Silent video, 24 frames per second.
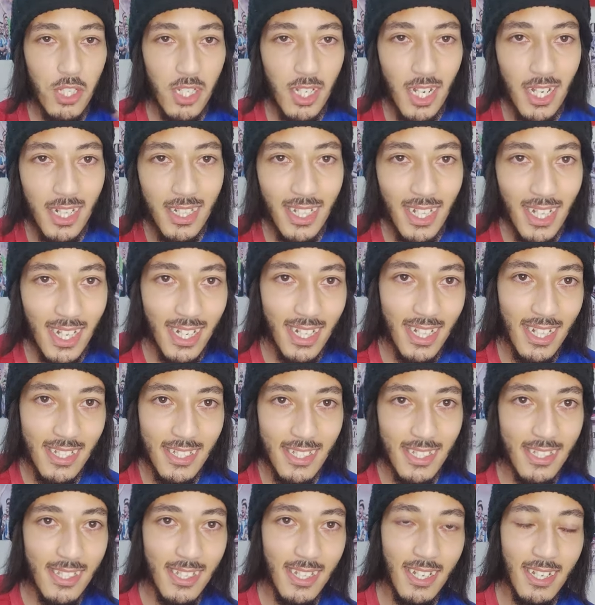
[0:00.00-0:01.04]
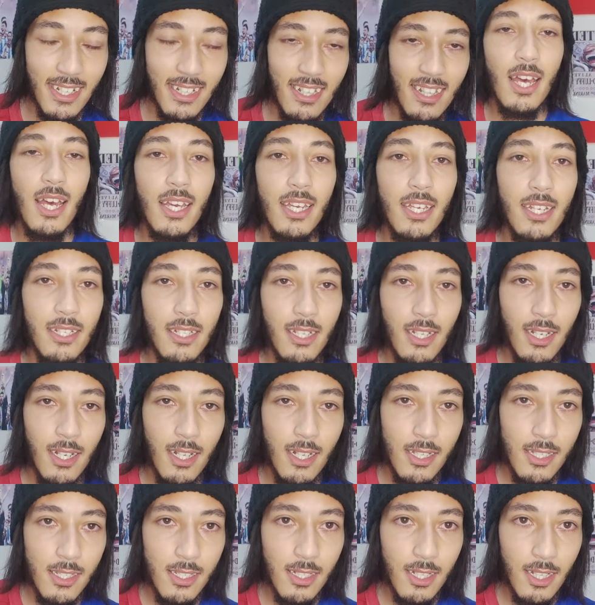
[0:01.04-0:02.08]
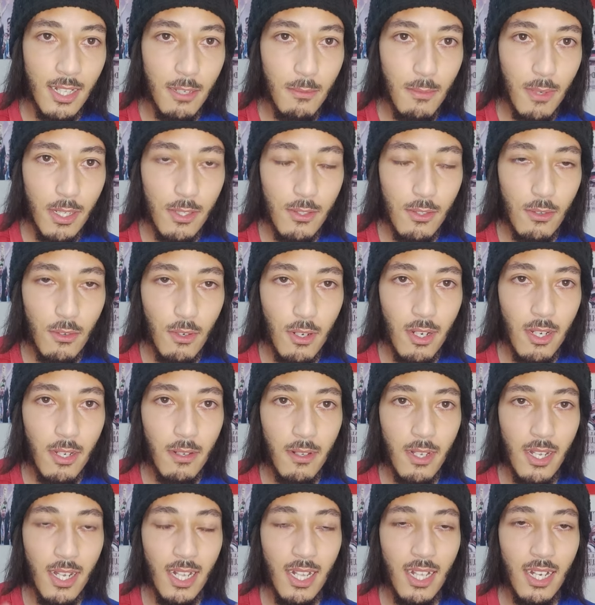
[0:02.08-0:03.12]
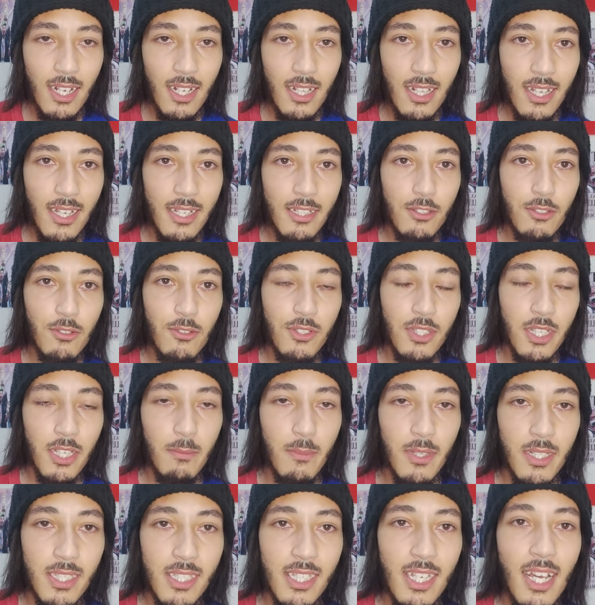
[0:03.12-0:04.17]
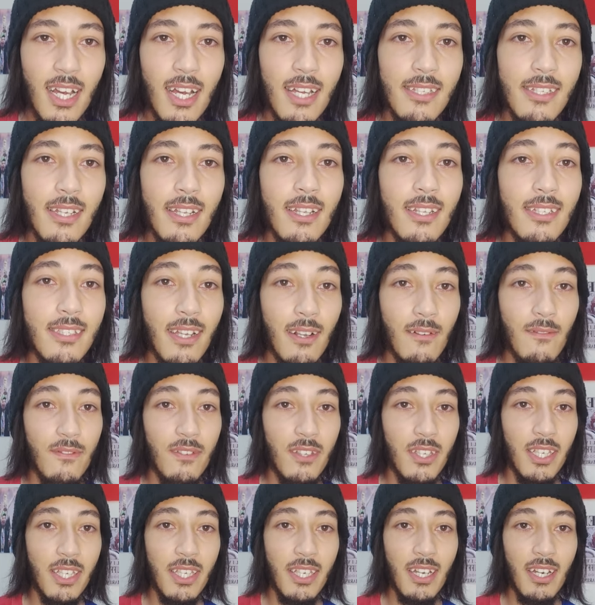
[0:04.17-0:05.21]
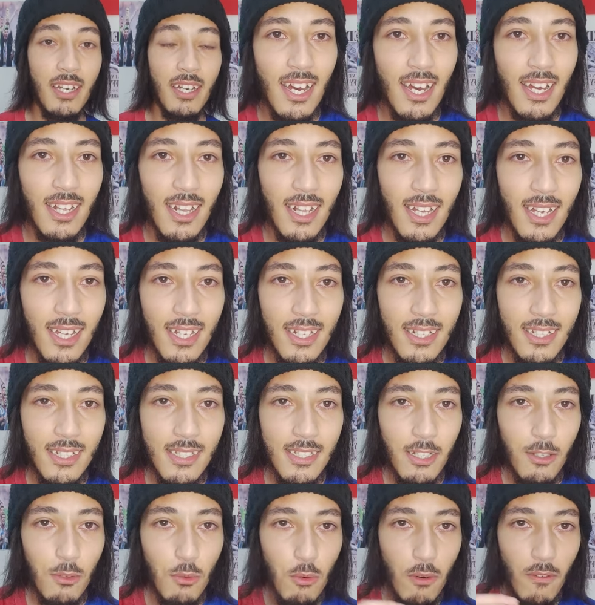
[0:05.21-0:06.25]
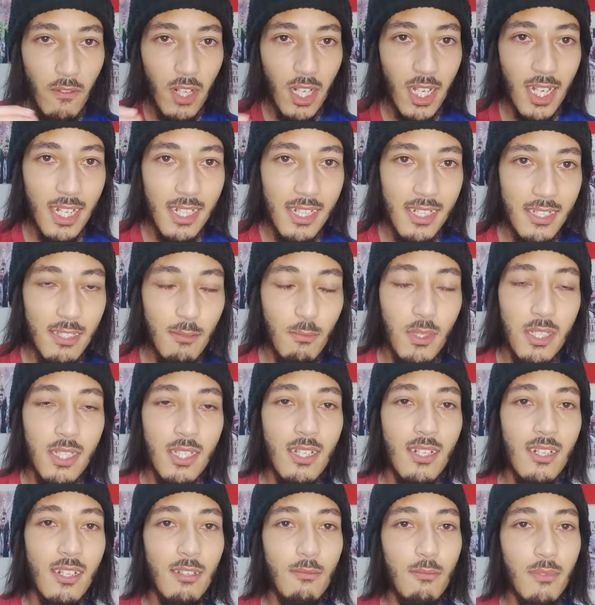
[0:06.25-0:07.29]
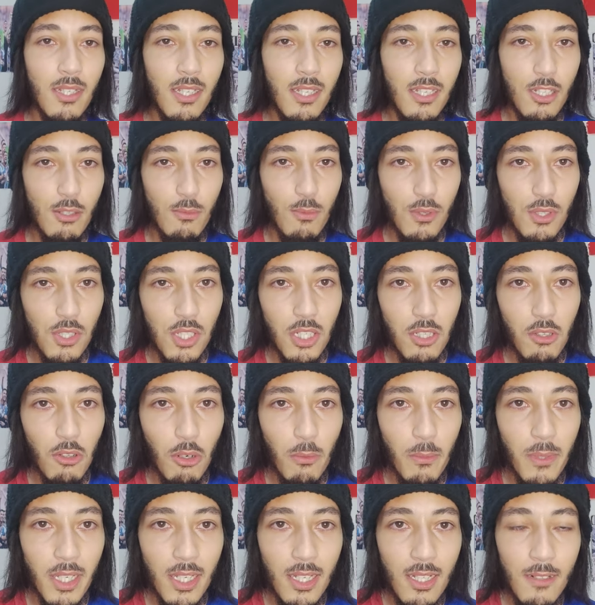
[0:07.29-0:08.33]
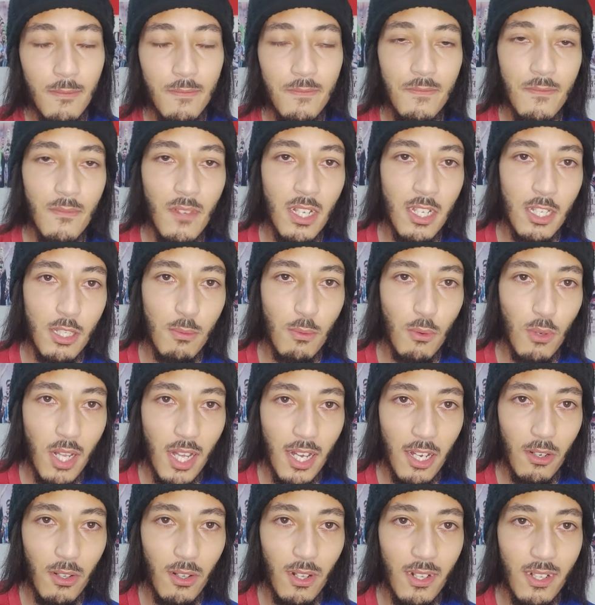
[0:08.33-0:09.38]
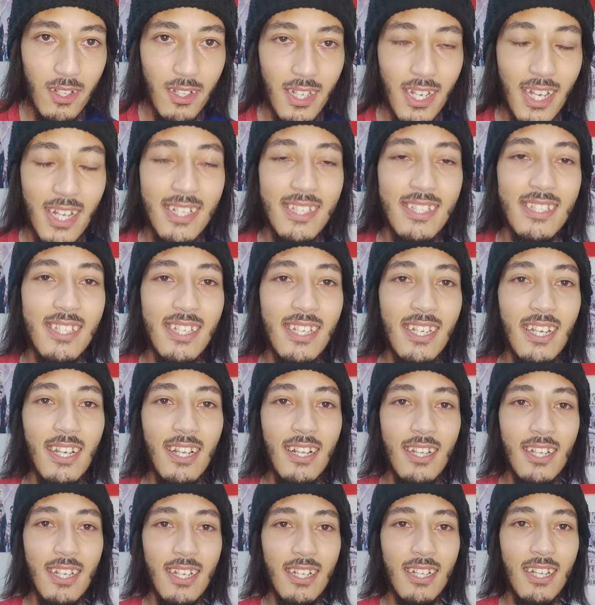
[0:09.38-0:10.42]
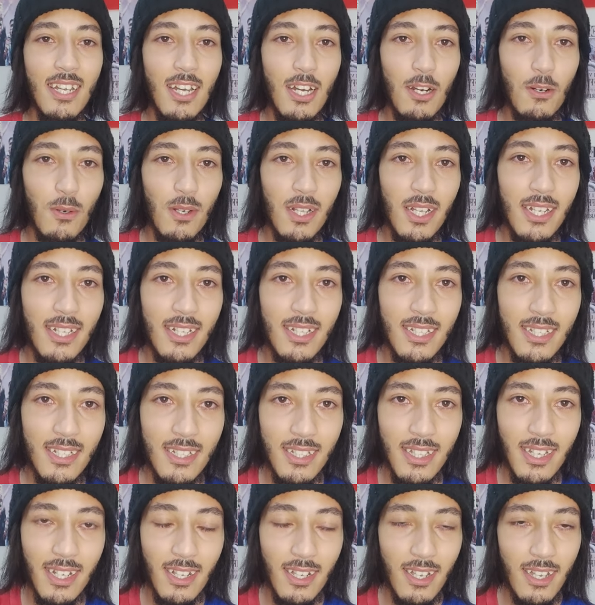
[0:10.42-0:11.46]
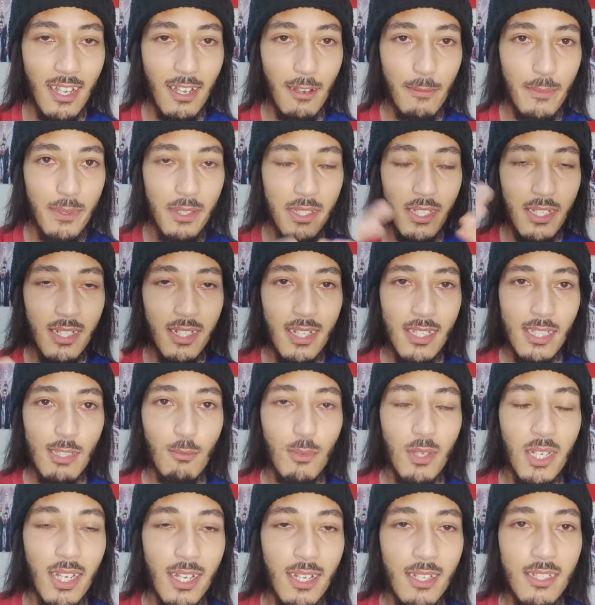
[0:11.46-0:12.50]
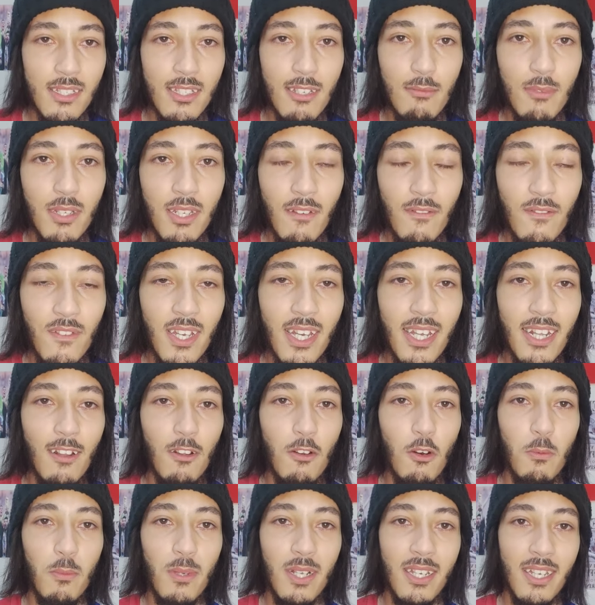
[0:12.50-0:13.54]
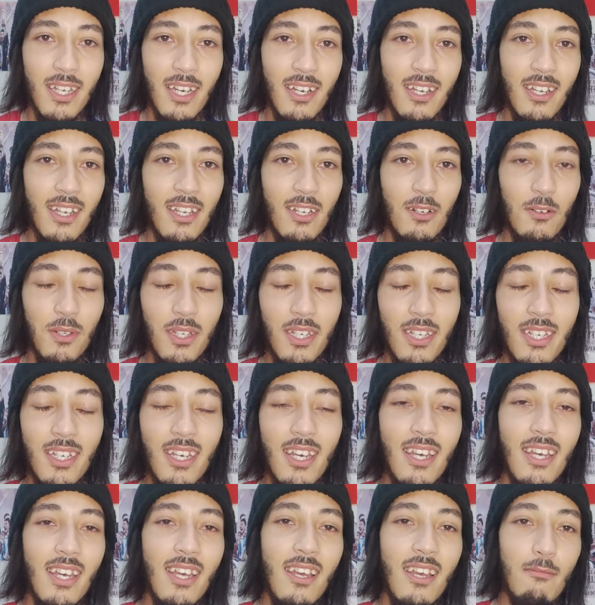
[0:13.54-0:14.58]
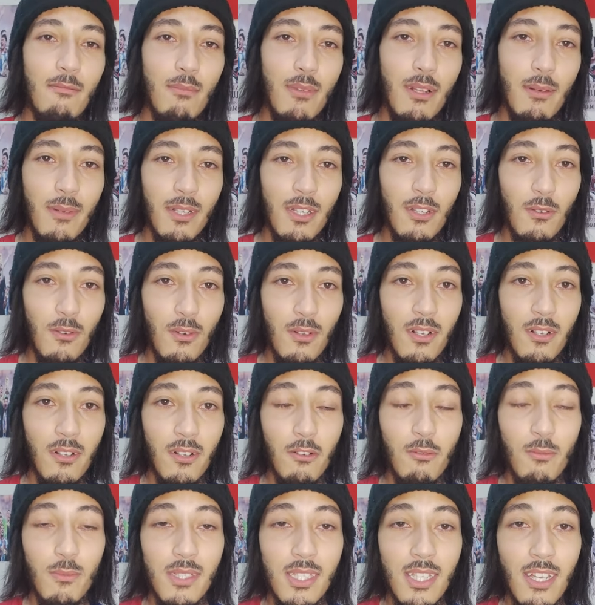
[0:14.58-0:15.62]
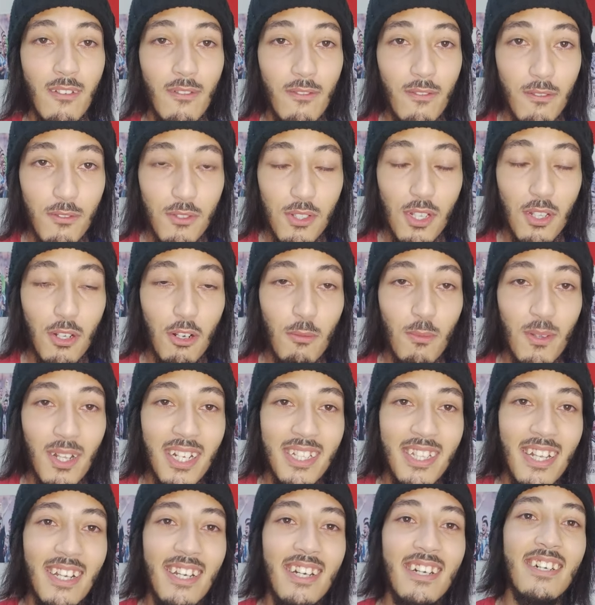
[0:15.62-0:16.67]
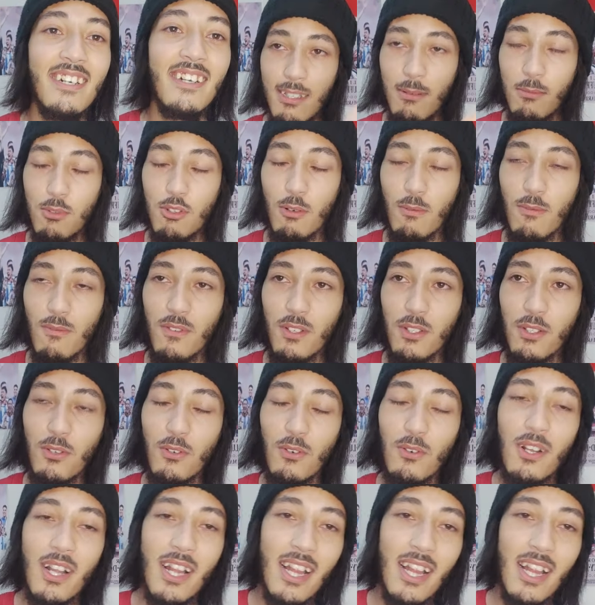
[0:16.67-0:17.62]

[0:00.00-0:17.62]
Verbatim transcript: شي حد لا كلاسي شي حد يعني القناه ديالي محصوره على الانترتينمنت شي حاجه اللي ترفيهيه غتلقى عندي تنوع في القناه باش اللي ما كيعجبوش شي دومين يعجبو الاخر هادشي اللي كنحاول انني ندير باش يناسب كاع جميع الفئات العمريه اوكي بلا ما نطول عليكم بزاف ونشدكم الهضره استمتعوا بالفيديو